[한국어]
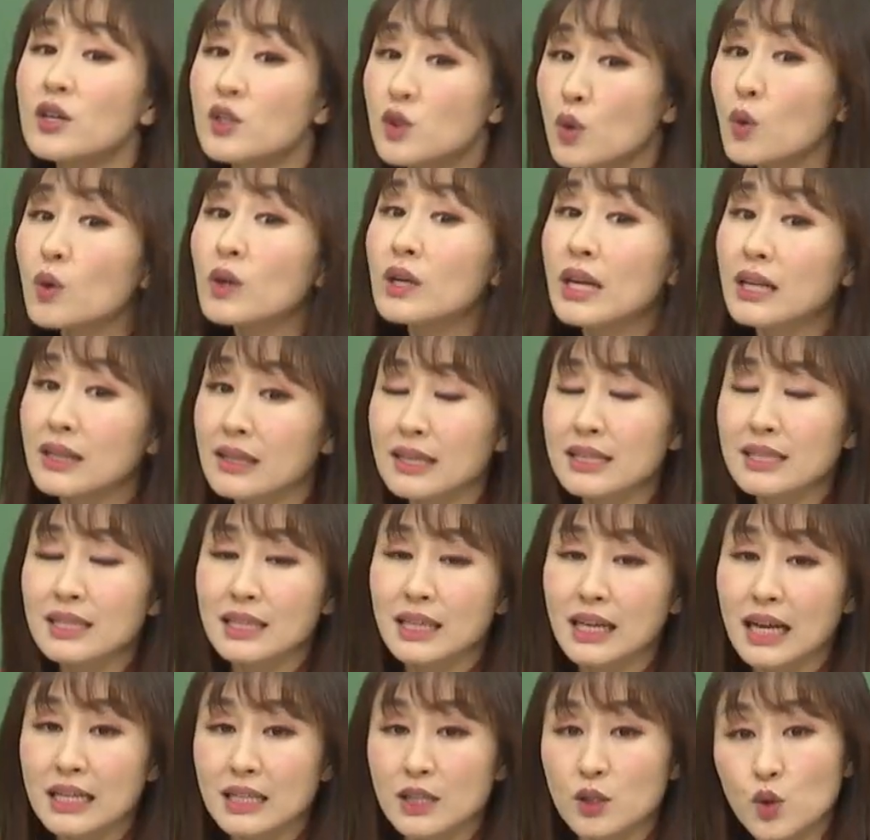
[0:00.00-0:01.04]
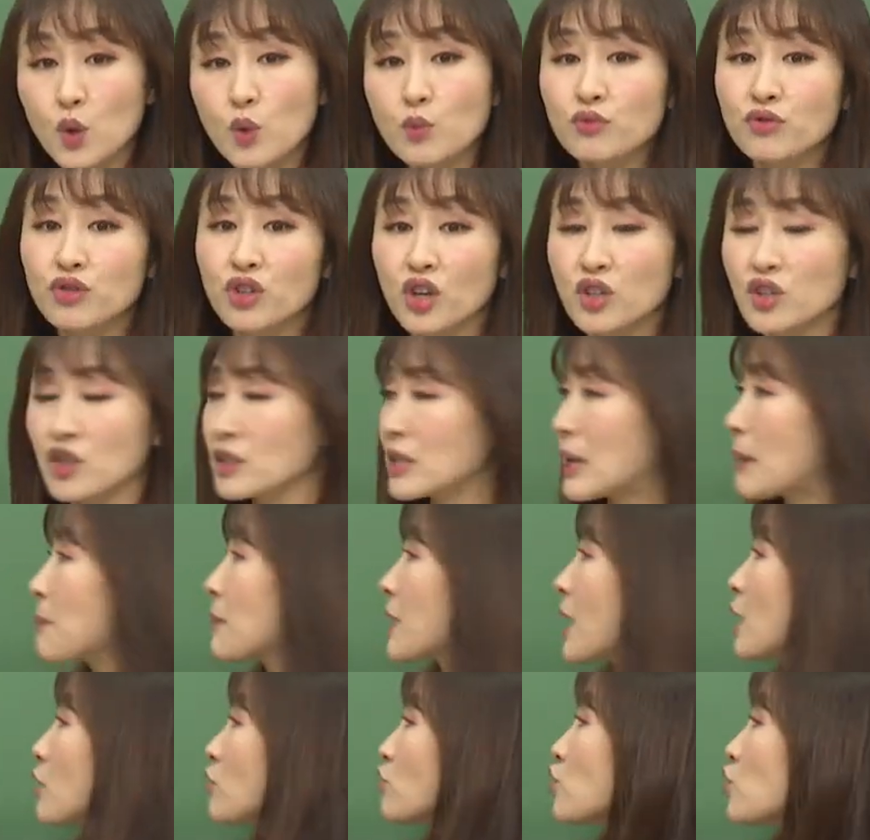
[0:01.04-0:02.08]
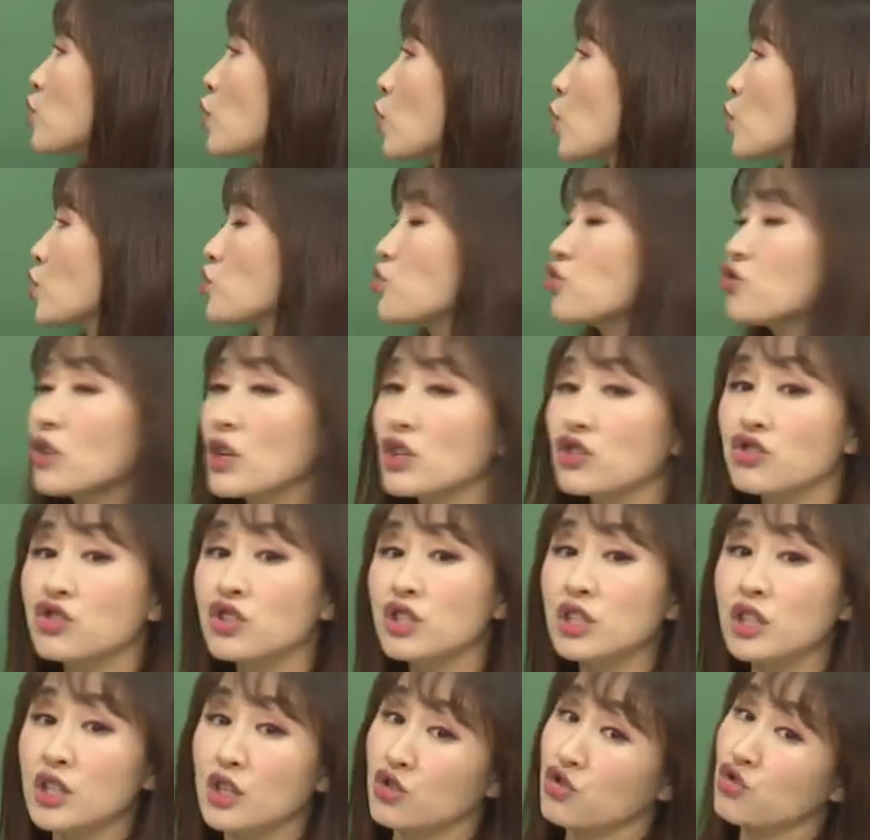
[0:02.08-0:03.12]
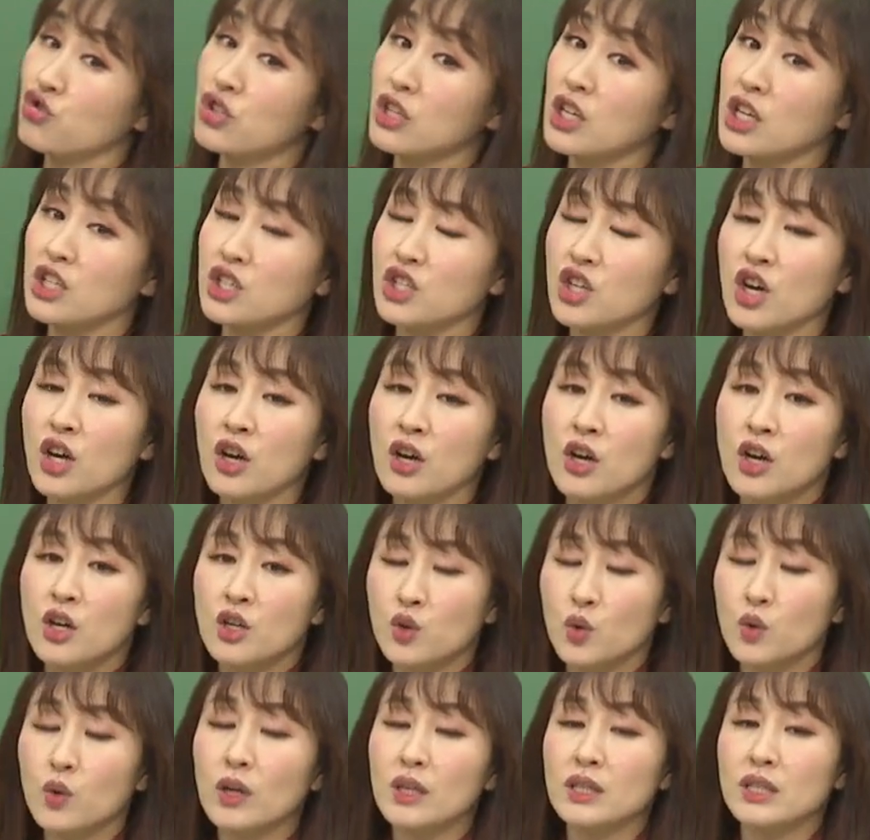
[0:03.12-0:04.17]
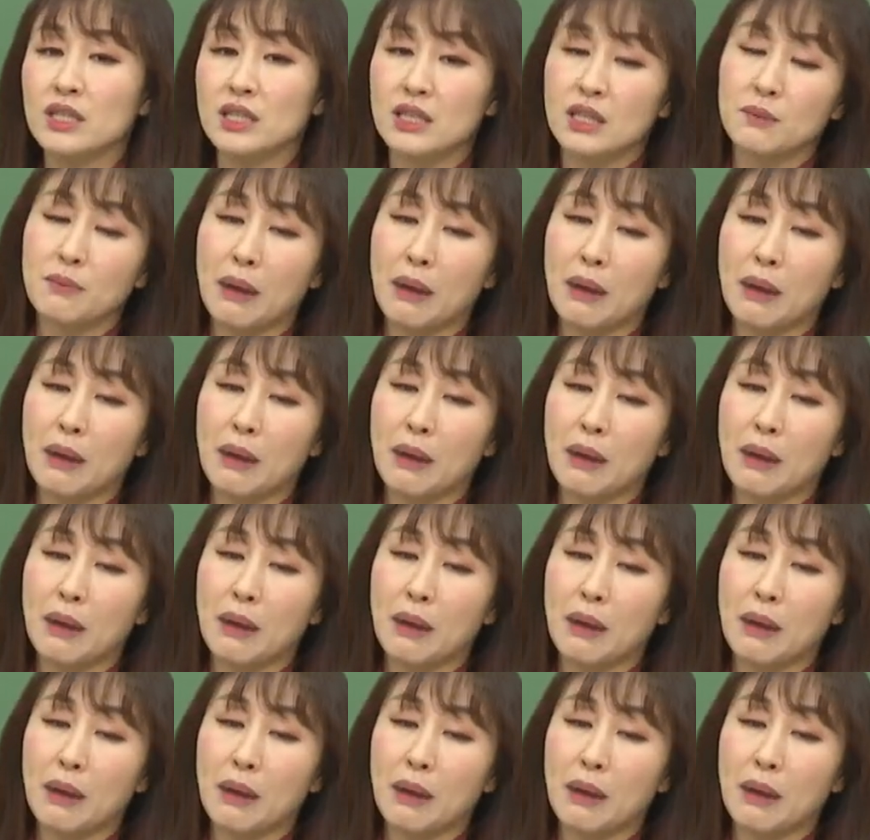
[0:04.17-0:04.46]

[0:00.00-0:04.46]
소크라테스까지 또 묶여서 삼각구도로 수능에 출제될 수도 있겠죠? 소크라테스는